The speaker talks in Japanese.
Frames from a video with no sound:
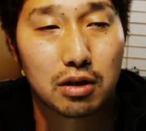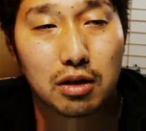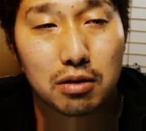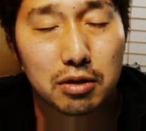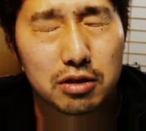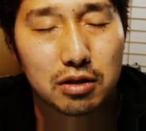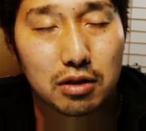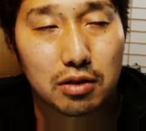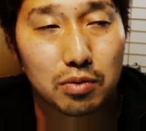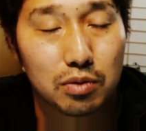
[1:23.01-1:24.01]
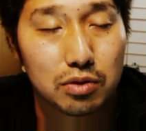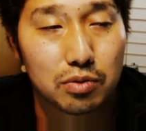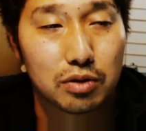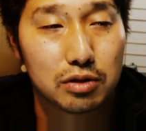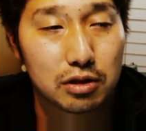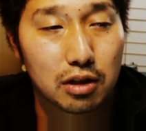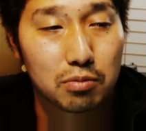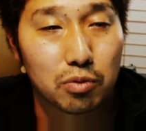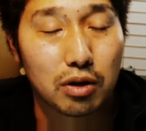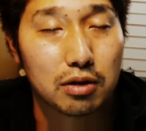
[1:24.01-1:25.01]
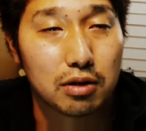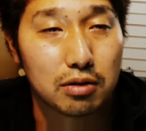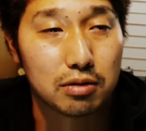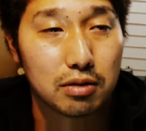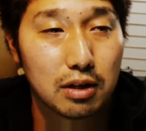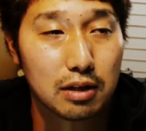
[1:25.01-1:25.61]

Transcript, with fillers: 払えばいいじゃないけどそれに近いも感覚